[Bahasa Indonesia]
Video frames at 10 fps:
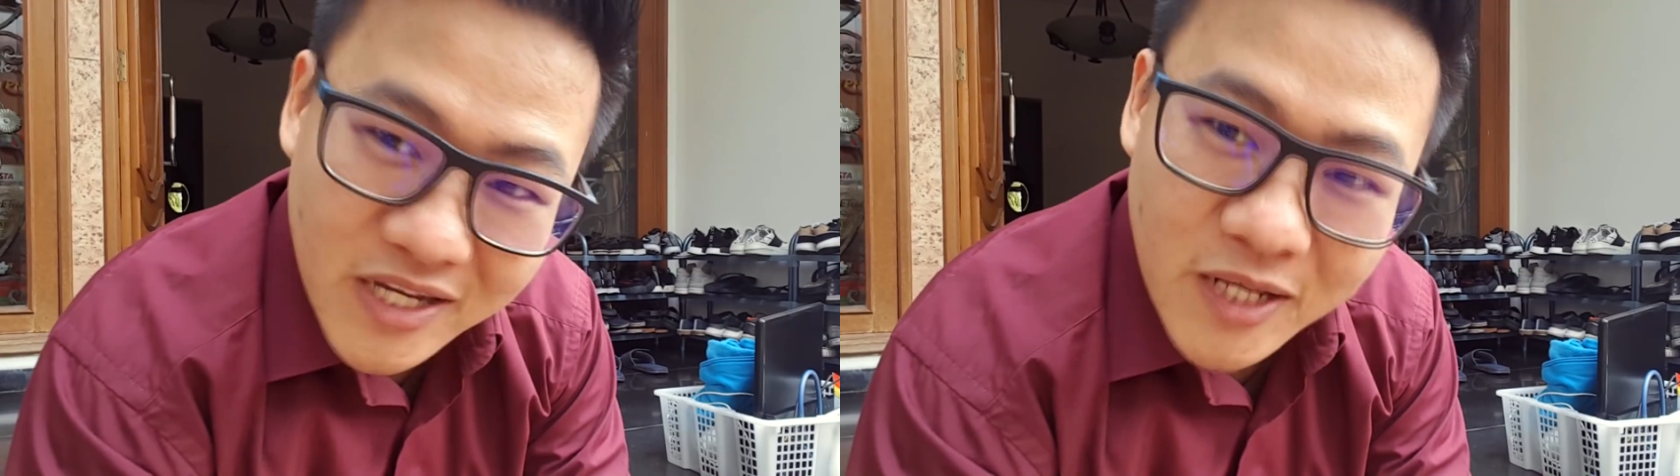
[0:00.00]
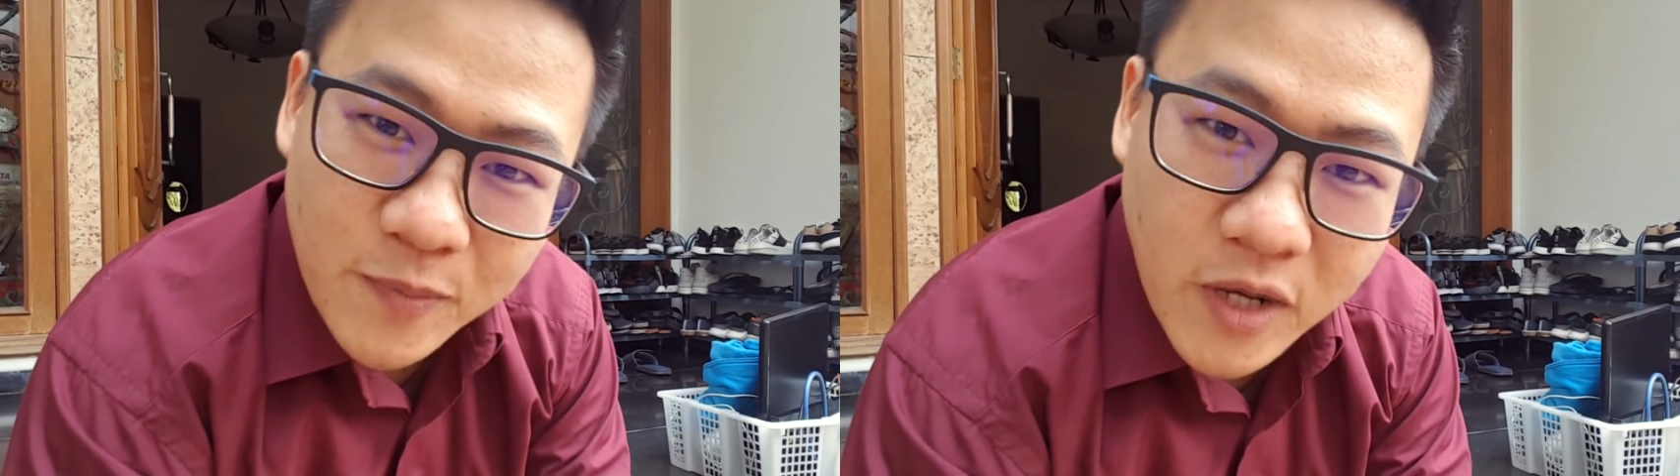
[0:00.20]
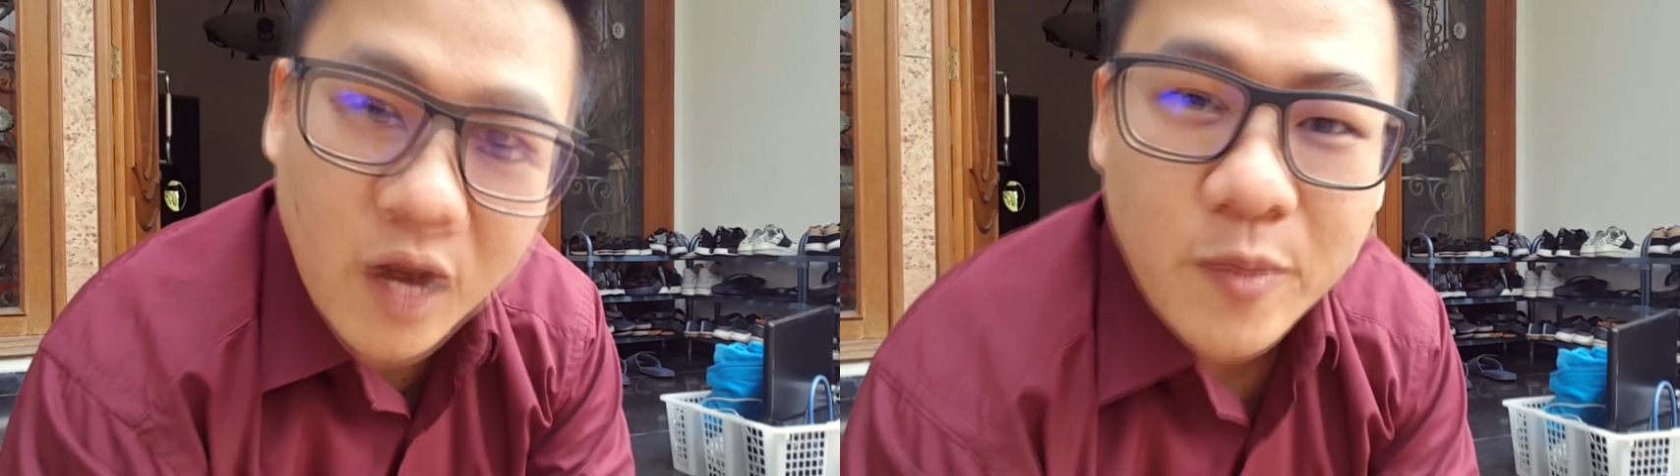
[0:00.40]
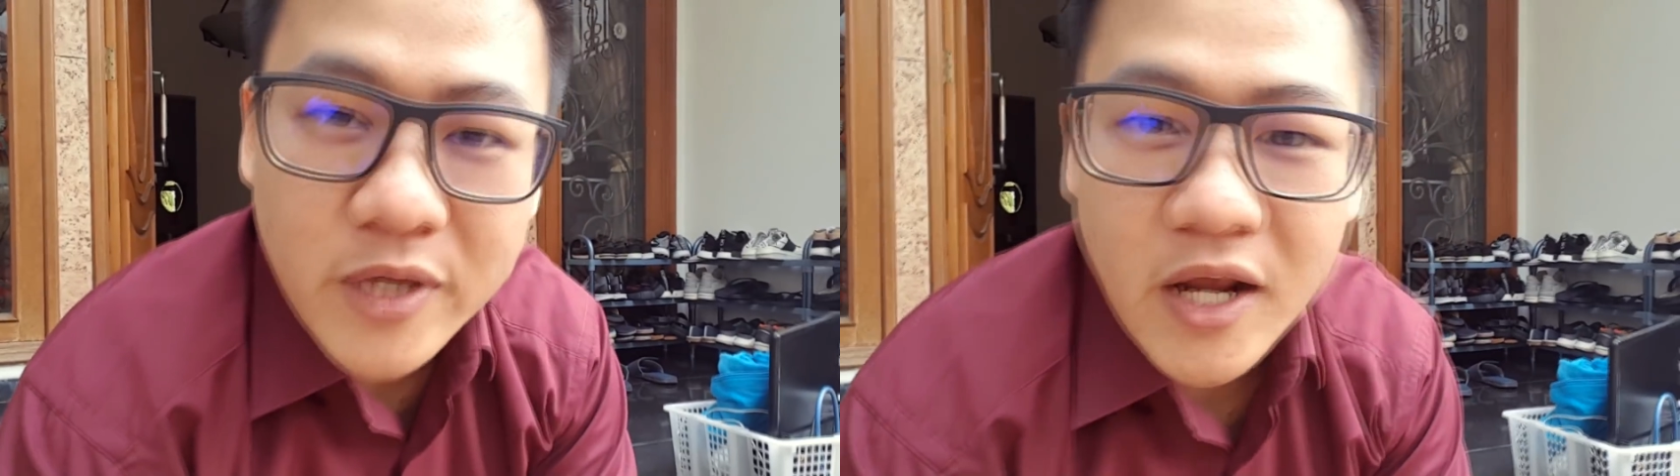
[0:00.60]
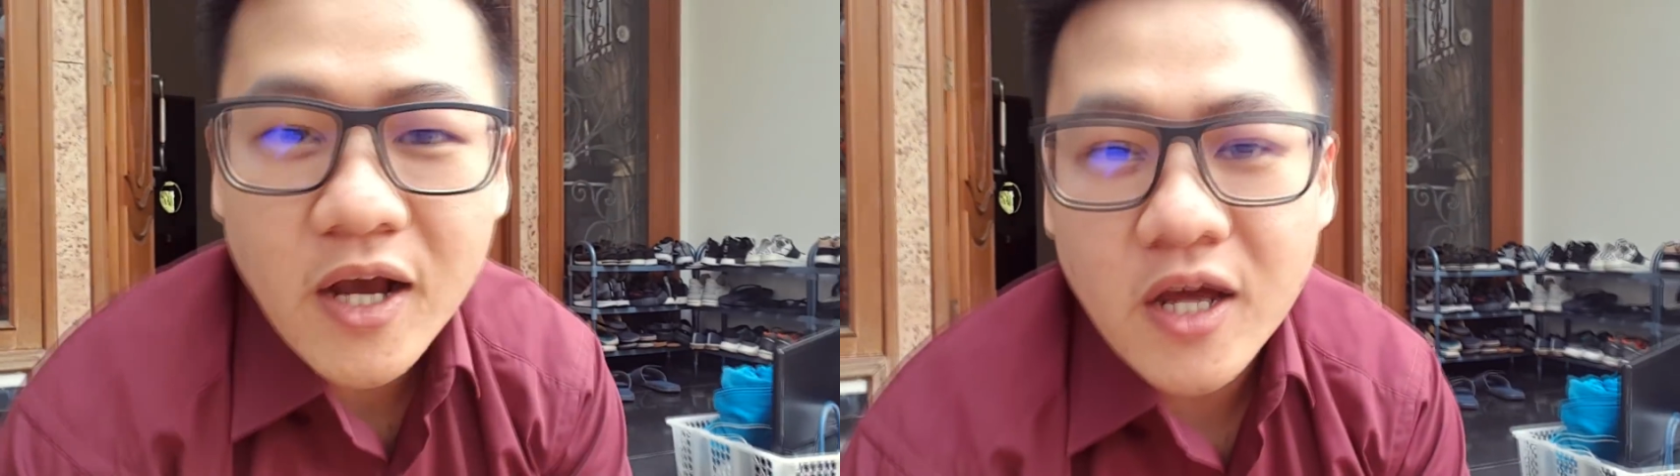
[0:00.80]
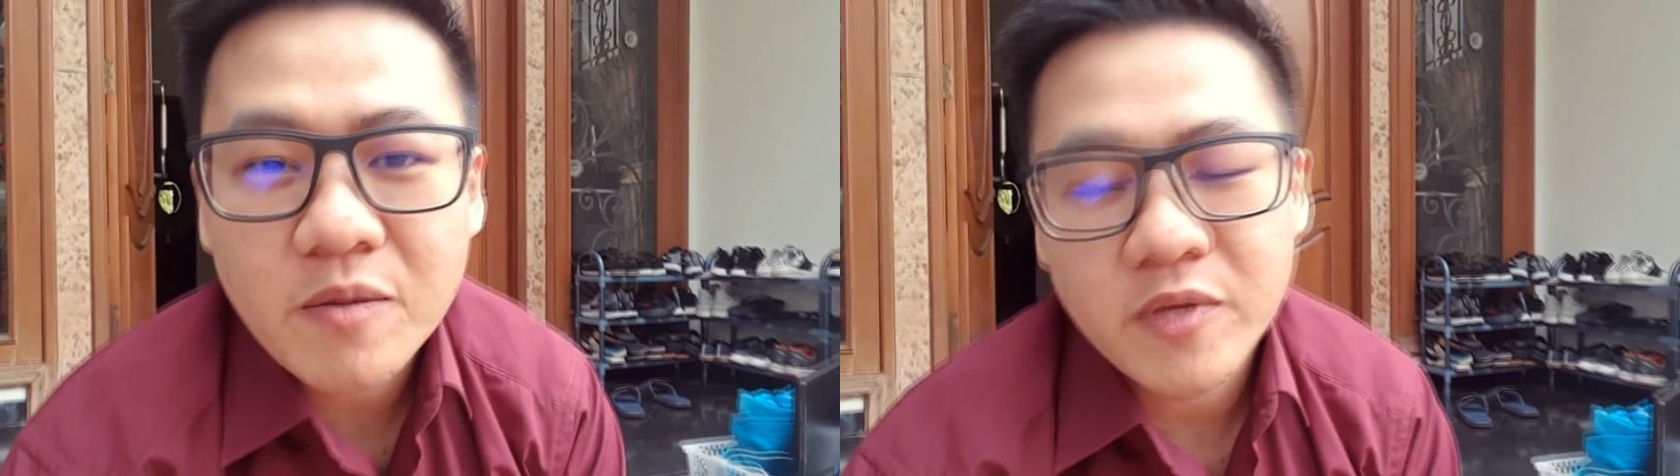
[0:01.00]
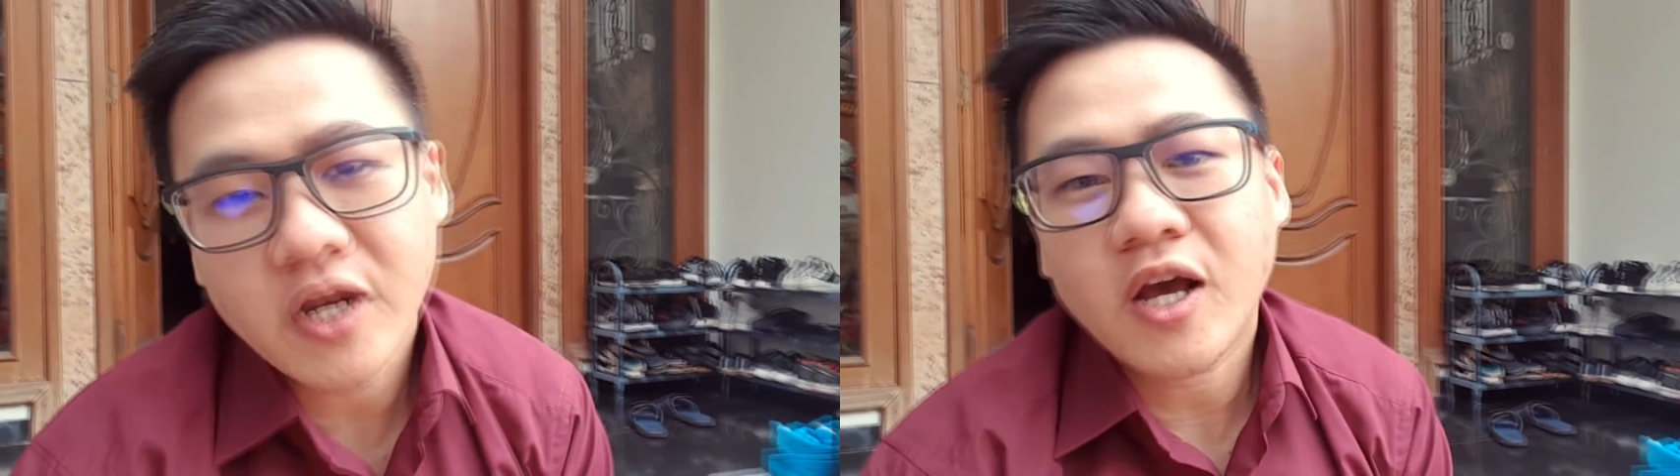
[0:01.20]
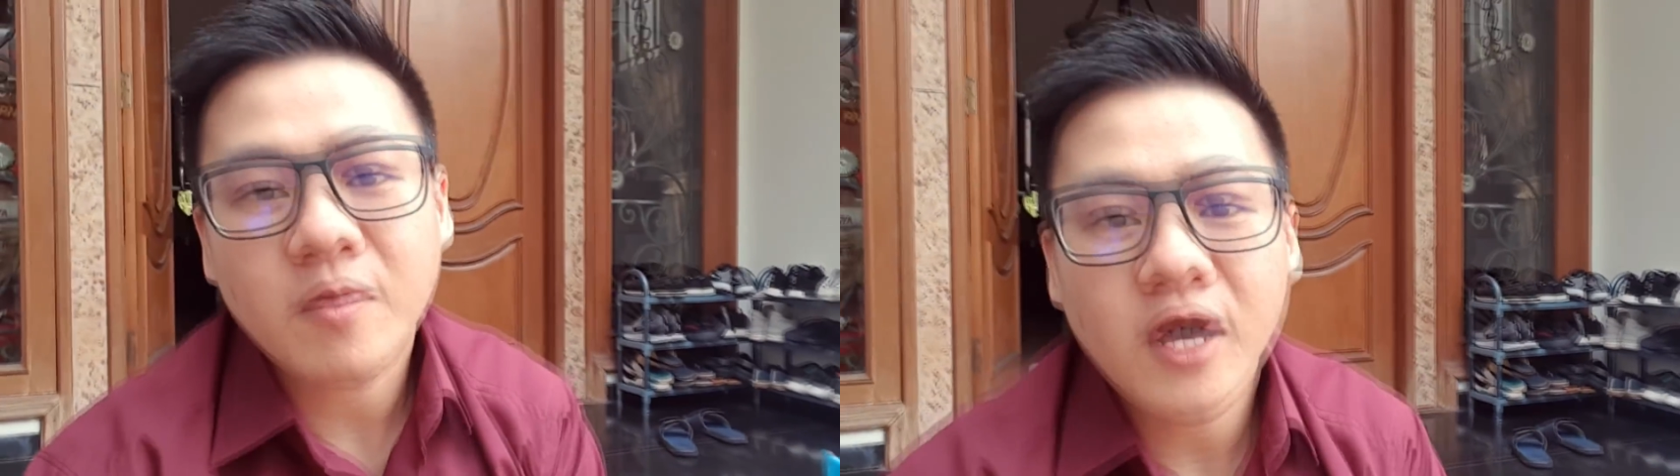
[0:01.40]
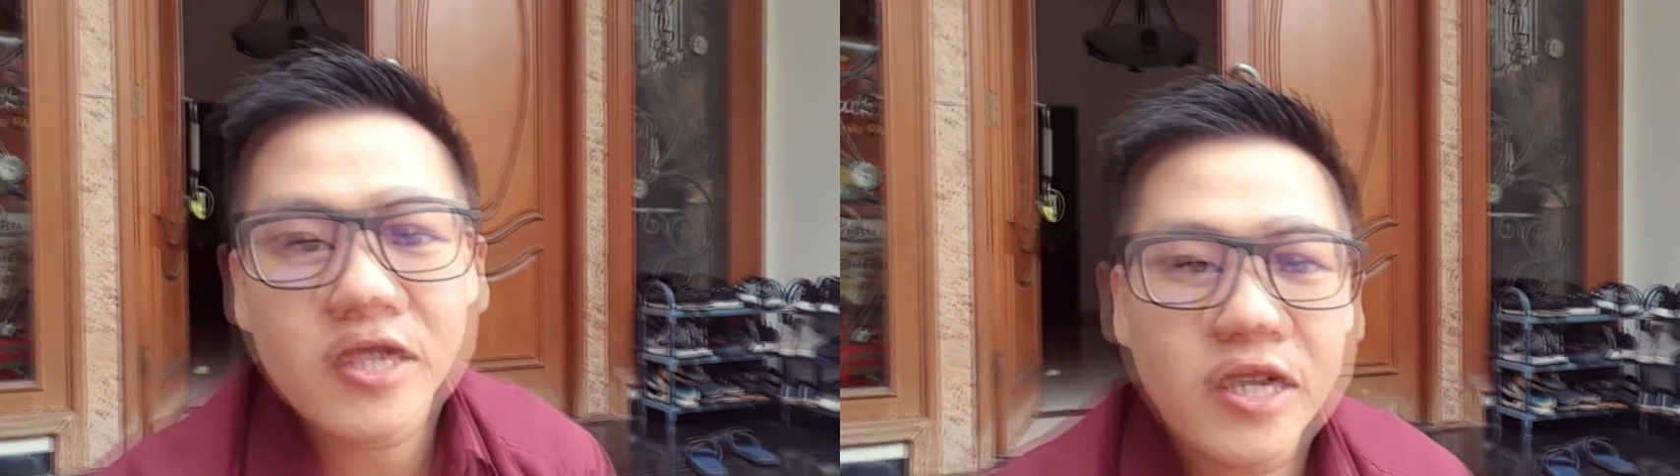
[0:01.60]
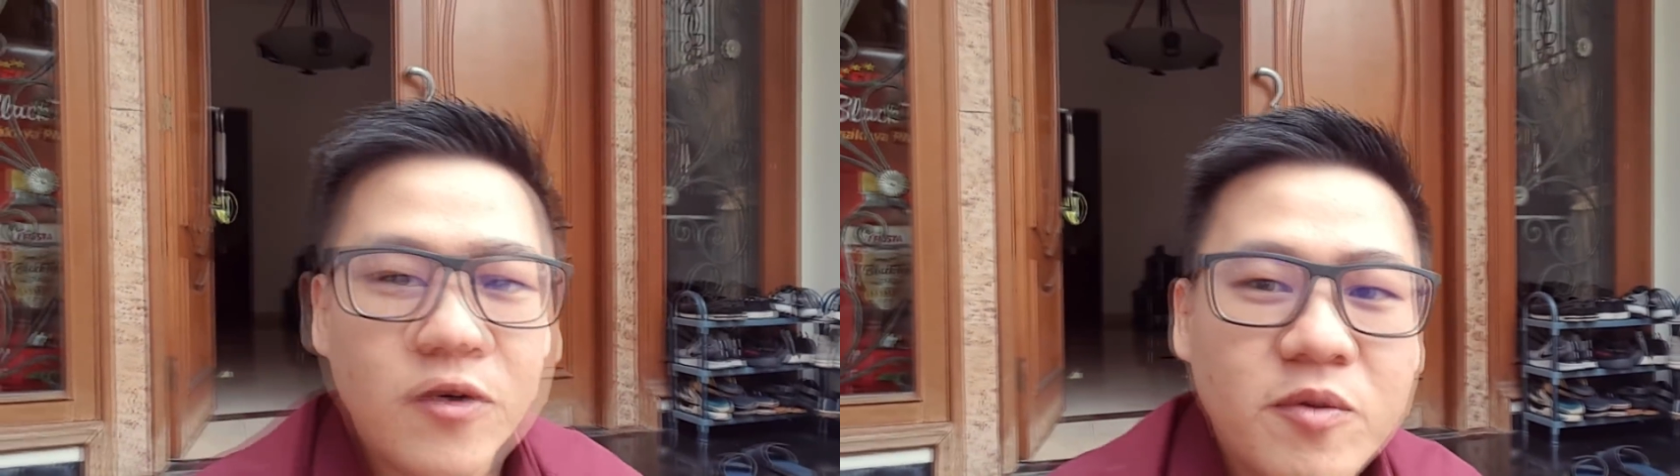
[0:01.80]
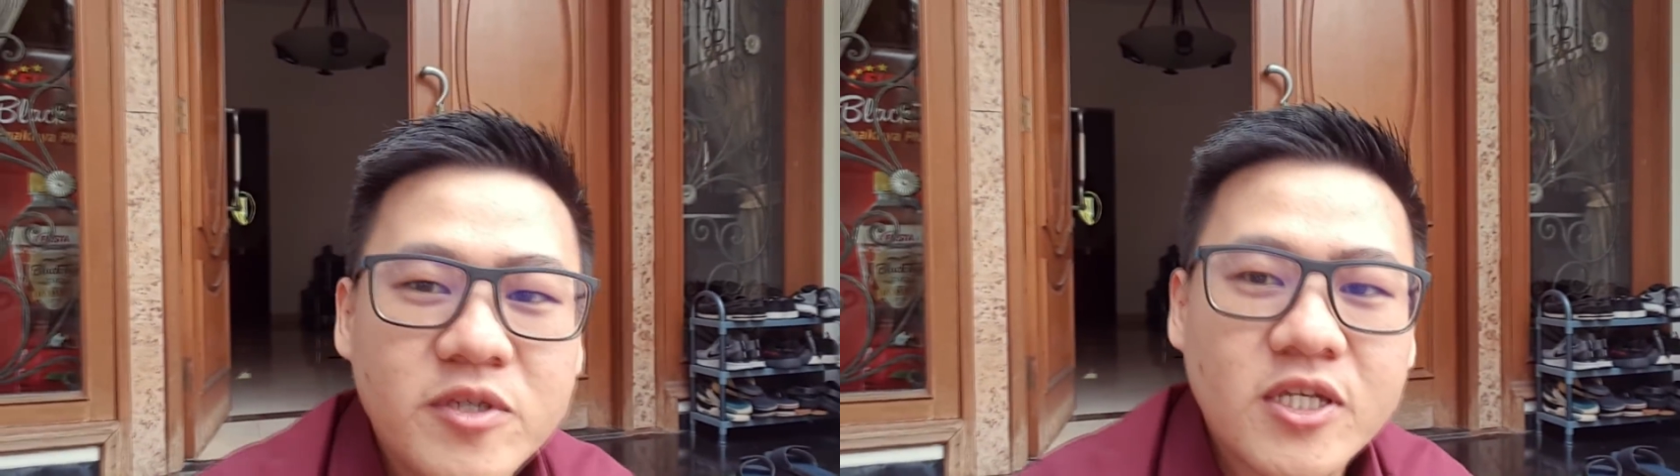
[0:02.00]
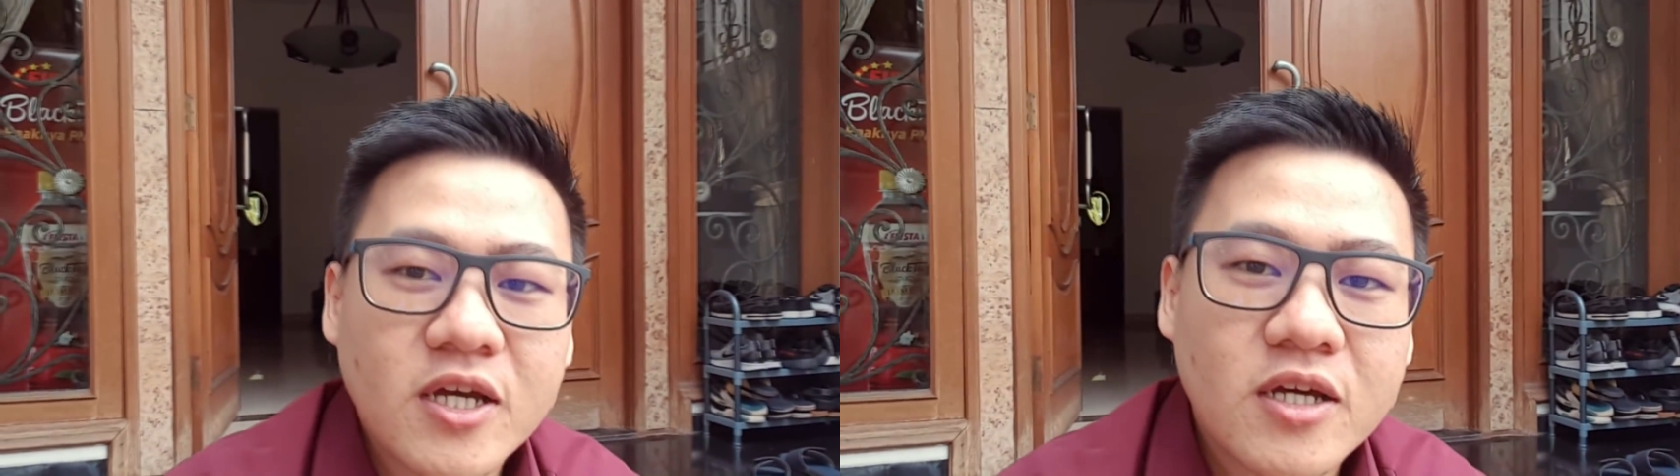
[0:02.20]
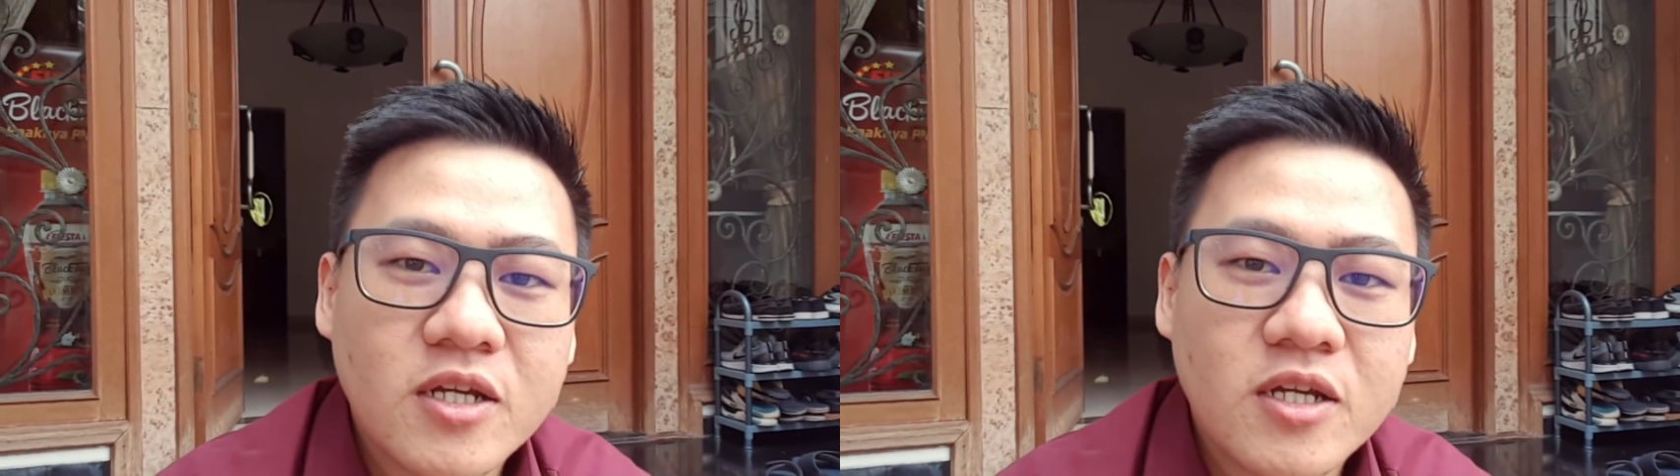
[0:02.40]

ini pengalaman menyenangkan menyenangkan banget kayak gue bisa